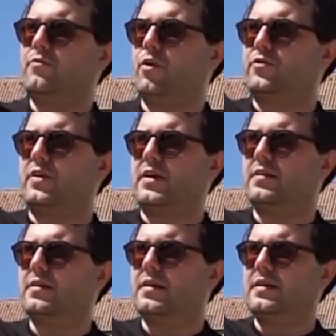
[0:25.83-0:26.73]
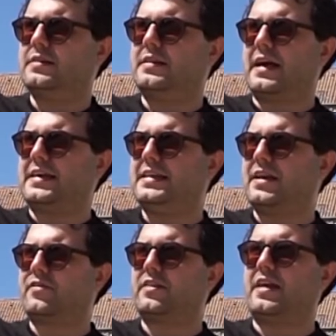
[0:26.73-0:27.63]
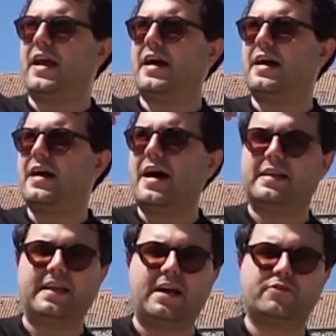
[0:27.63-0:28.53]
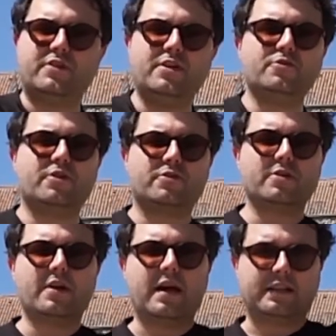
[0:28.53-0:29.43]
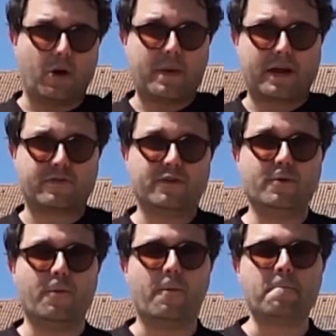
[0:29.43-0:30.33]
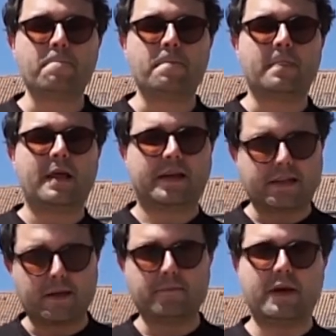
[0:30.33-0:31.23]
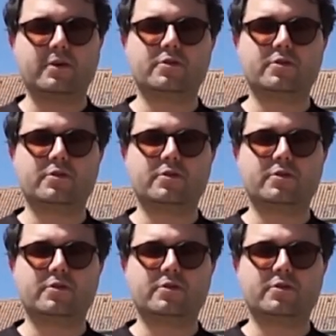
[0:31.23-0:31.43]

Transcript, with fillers: fossem daqui dessa terra até as Índias, até o Brasil, aqui também